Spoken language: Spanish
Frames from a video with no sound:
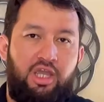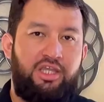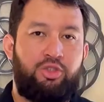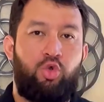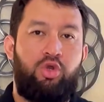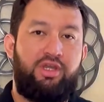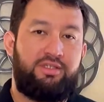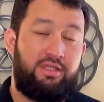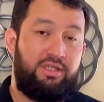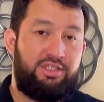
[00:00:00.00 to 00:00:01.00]
Esto
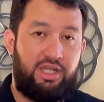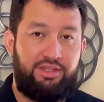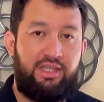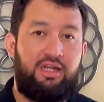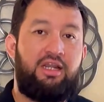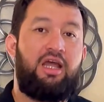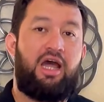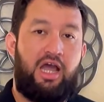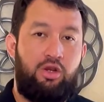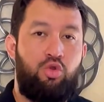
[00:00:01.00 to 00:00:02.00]
es Chanel
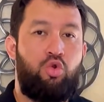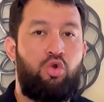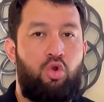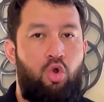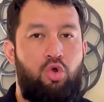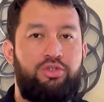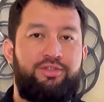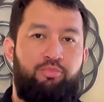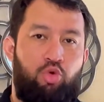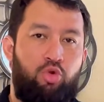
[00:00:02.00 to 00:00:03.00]
Allure On
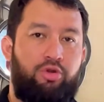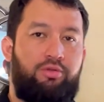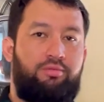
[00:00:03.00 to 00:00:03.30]
Sport.